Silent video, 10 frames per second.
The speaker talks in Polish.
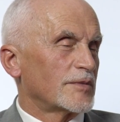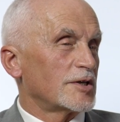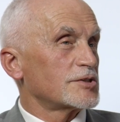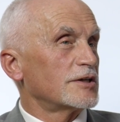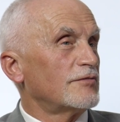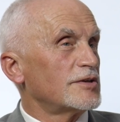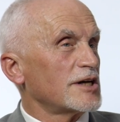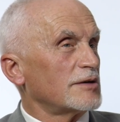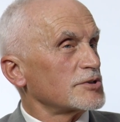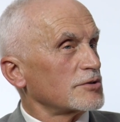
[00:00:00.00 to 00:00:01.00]
Jeszcze nie
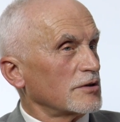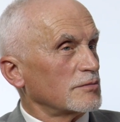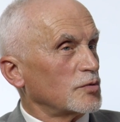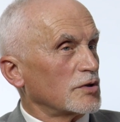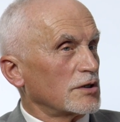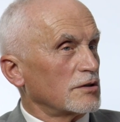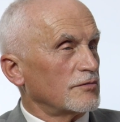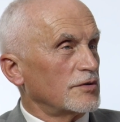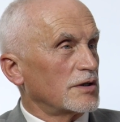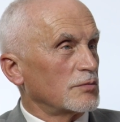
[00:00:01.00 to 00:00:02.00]
wiedziałem, że to on był
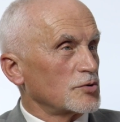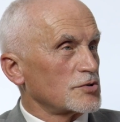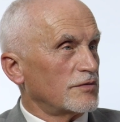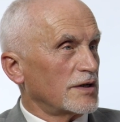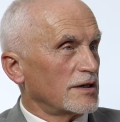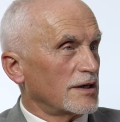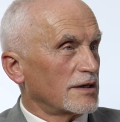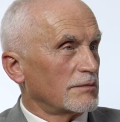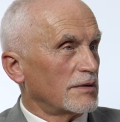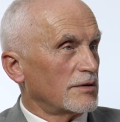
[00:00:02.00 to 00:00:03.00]
orędownikiem usuwania
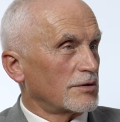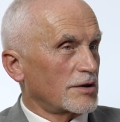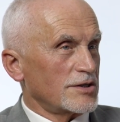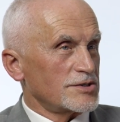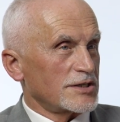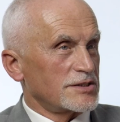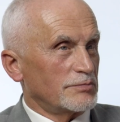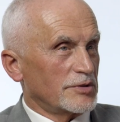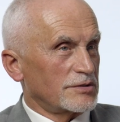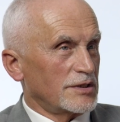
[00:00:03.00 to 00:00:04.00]
organizacji
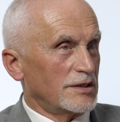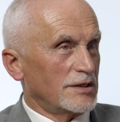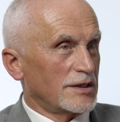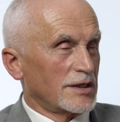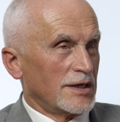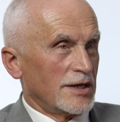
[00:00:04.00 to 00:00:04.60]
partyjnych